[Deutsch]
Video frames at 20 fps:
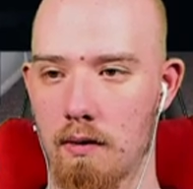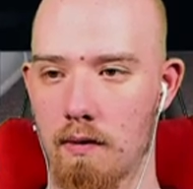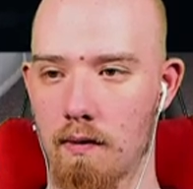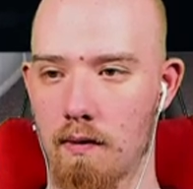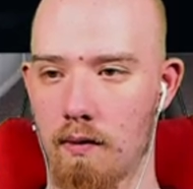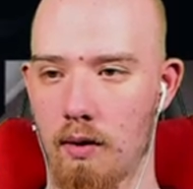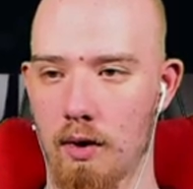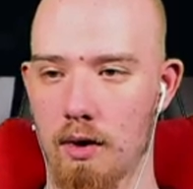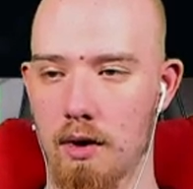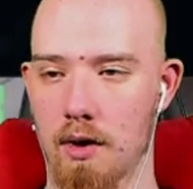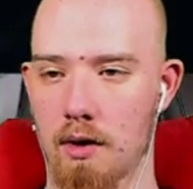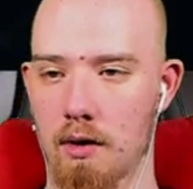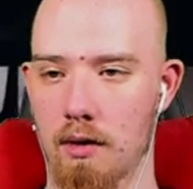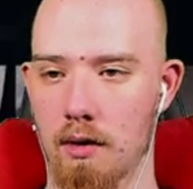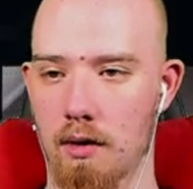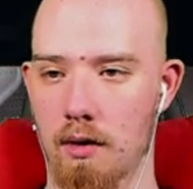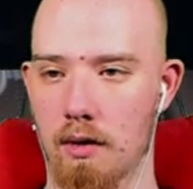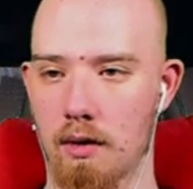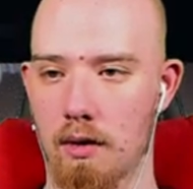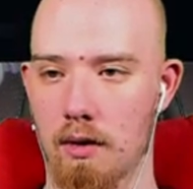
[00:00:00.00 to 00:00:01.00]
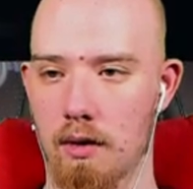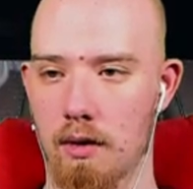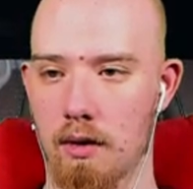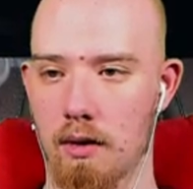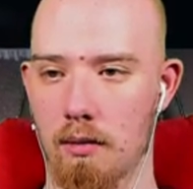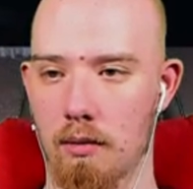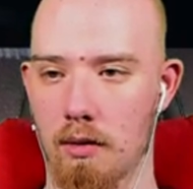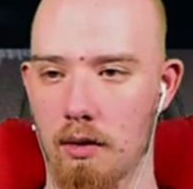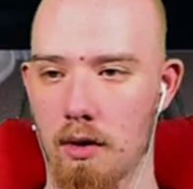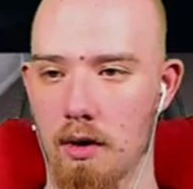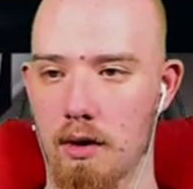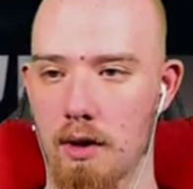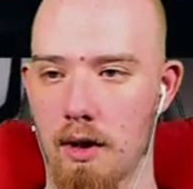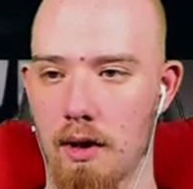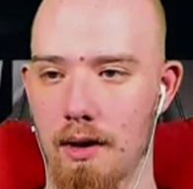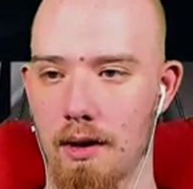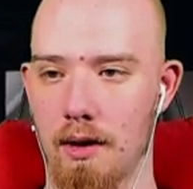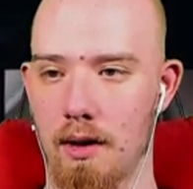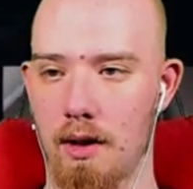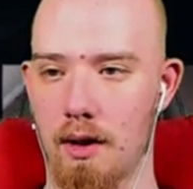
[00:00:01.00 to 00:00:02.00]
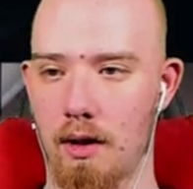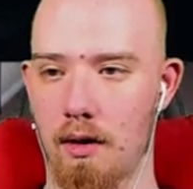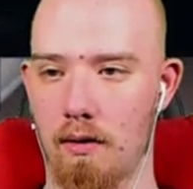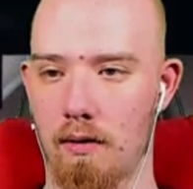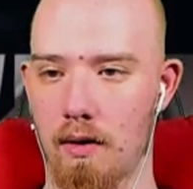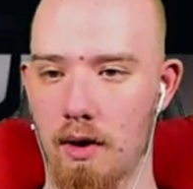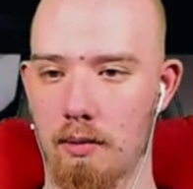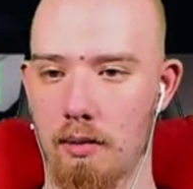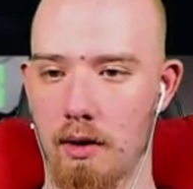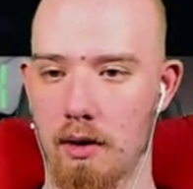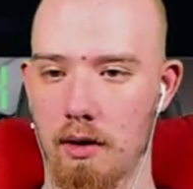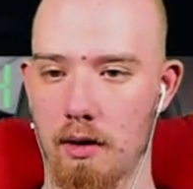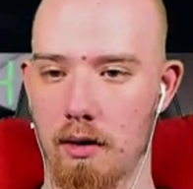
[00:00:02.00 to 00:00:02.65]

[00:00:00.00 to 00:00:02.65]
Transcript: wusste ich doch. Kann sagen, irgendwas mache